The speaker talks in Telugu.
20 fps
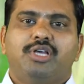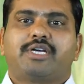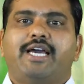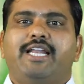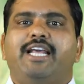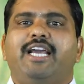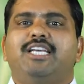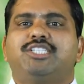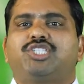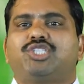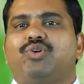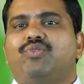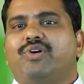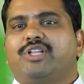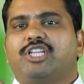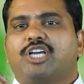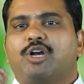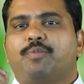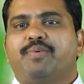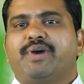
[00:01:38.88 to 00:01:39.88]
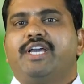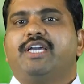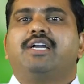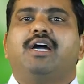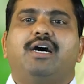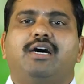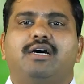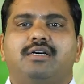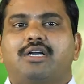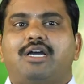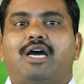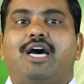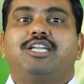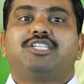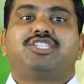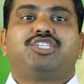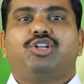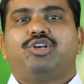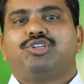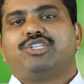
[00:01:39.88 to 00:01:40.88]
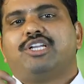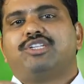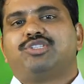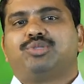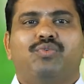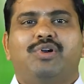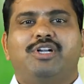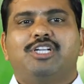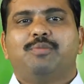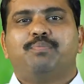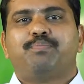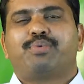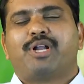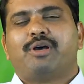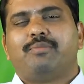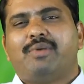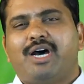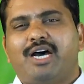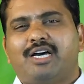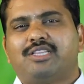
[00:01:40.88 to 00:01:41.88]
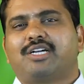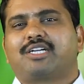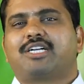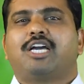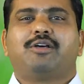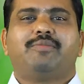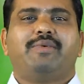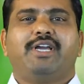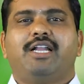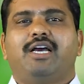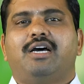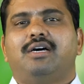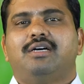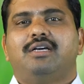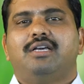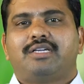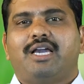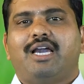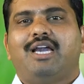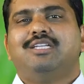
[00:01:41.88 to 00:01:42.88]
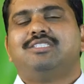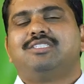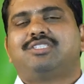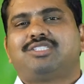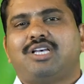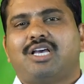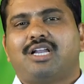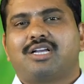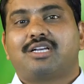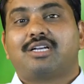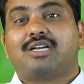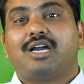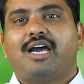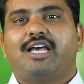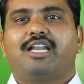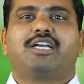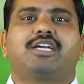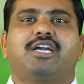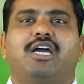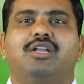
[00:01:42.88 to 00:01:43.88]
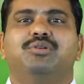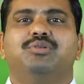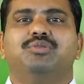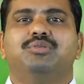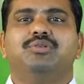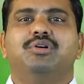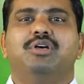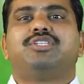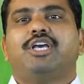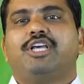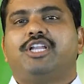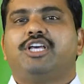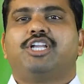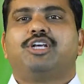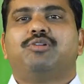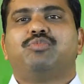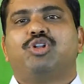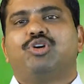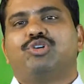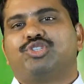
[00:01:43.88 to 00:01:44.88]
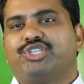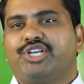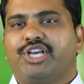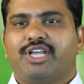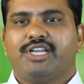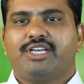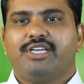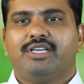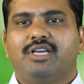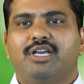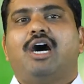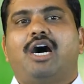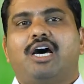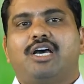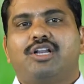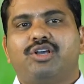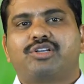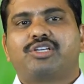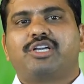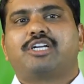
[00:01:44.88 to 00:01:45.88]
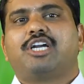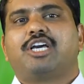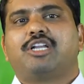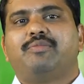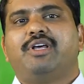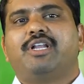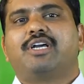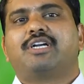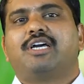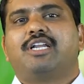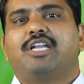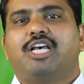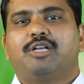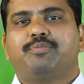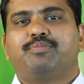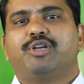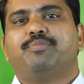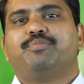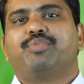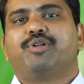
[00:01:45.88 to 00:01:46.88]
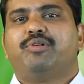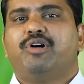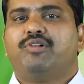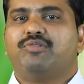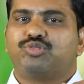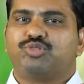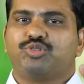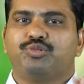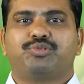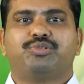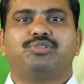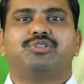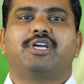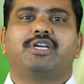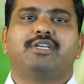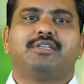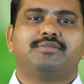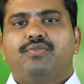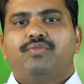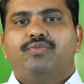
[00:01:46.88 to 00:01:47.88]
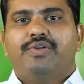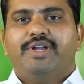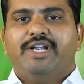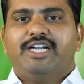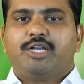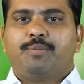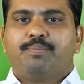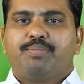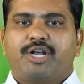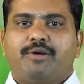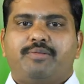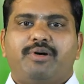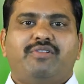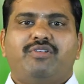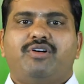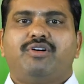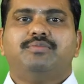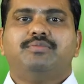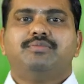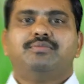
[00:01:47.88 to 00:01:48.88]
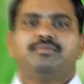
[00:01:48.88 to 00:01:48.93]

కనీసం వందకు పైగా కార్సినోజెన్స్ వంటి ప్రమాదకరమైన క్యాన్సర్ కారకాలు శరీరంలో చేరి ఆరోగ్యకరమైన కణాలపై ప్రభావం చూపుతుంటాయి వీటి ప్రభావం